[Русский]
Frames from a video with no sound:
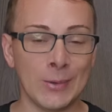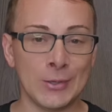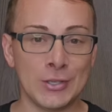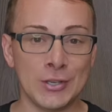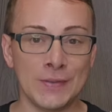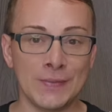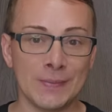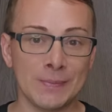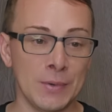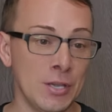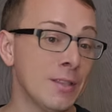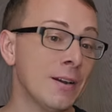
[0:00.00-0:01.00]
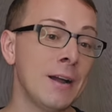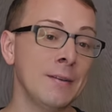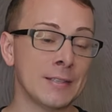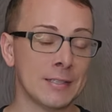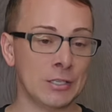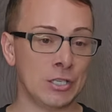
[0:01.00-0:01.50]
Очень мне
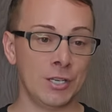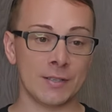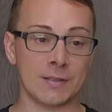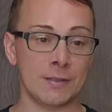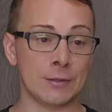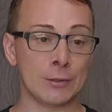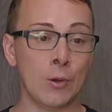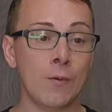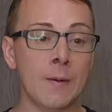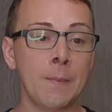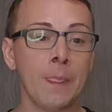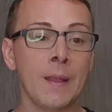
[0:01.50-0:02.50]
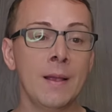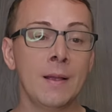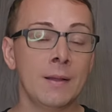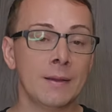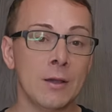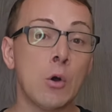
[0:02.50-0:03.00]
нравится, честное слово.
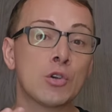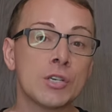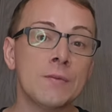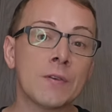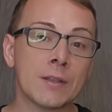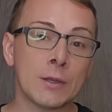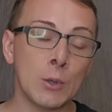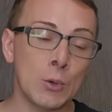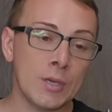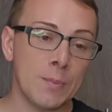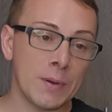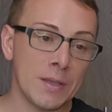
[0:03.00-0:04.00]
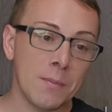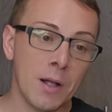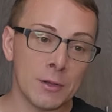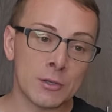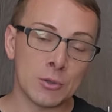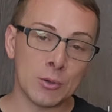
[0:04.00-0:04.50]
Я уже и в каталоге
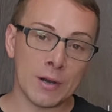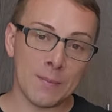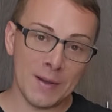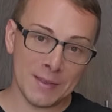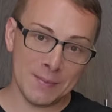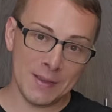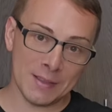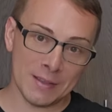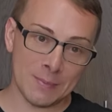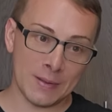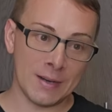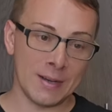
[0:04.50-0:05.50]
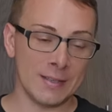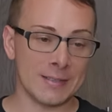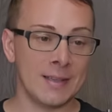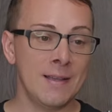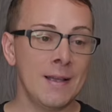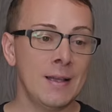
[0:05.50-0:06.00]
понимал, что аромат мне этот
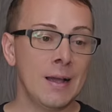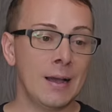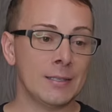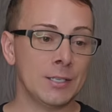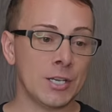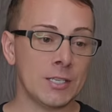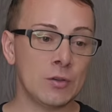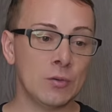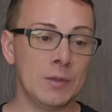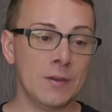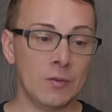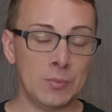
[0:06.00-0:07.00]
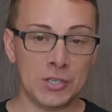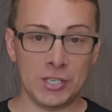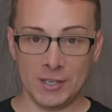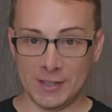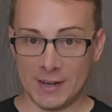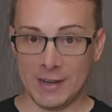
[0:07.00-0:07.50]
понравится. А сейчас он мне
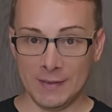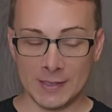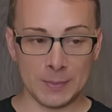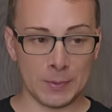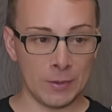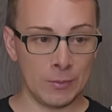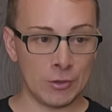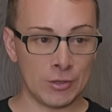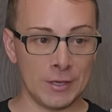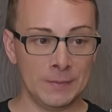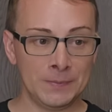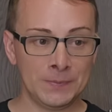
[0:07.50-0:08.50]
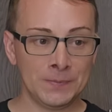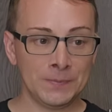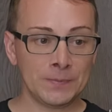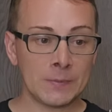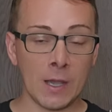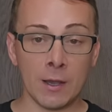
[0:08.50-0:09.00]
вообще нравится, потому что...
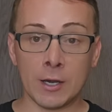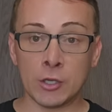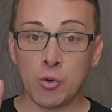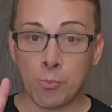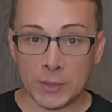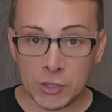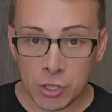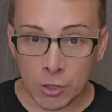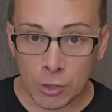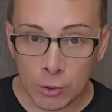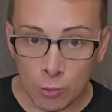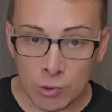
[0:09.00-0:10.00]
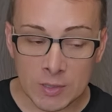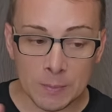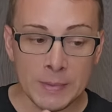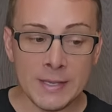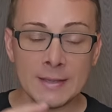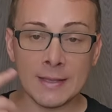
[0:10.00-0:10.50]
Э, хочу подчеркнуть,
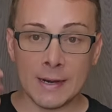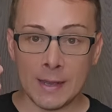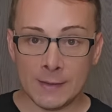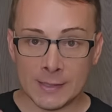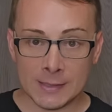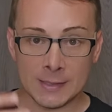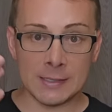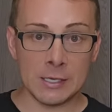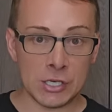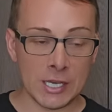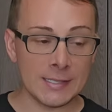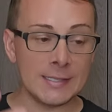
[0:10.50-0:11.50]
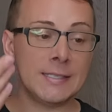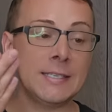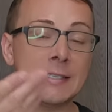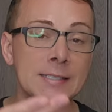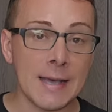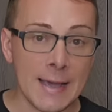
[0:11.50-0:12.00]
мне нравится сейчас
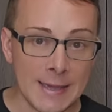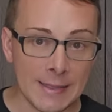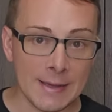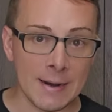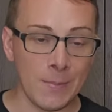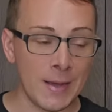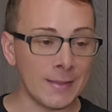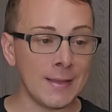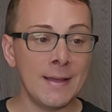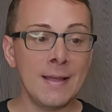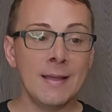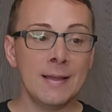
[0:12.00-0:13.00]
дизайн аромата.